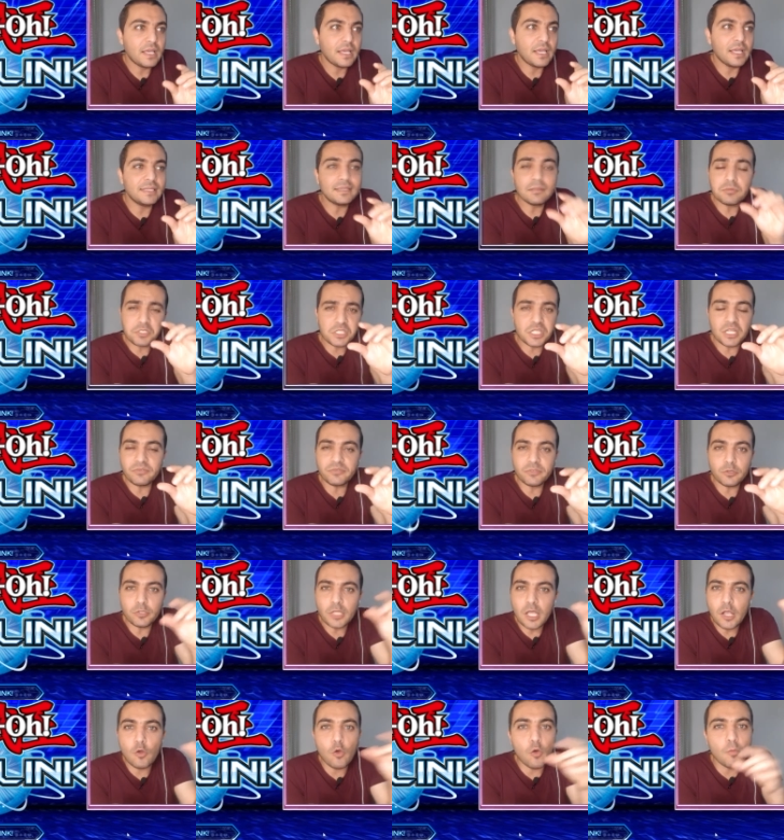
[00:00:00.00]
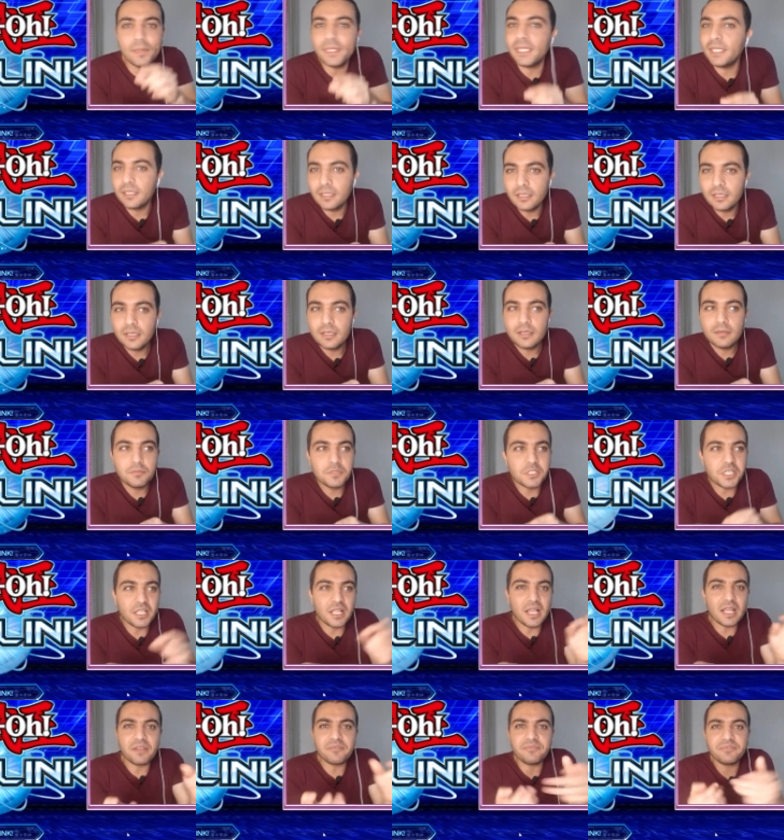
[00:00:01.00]
انت مش هتعرف تاخدها كوبي مش
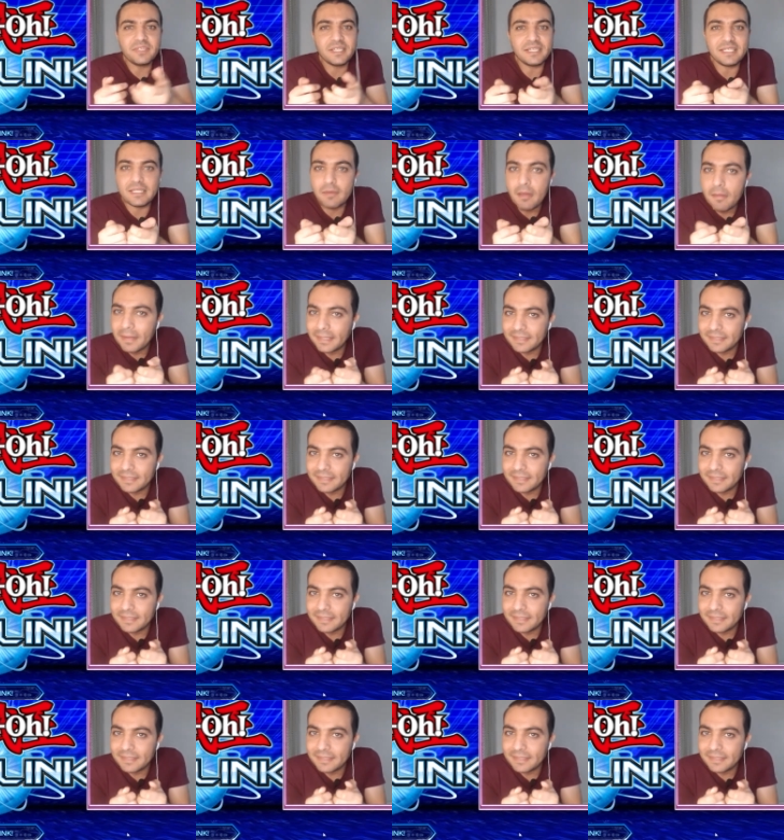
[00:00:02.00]
هتعرف تكتبها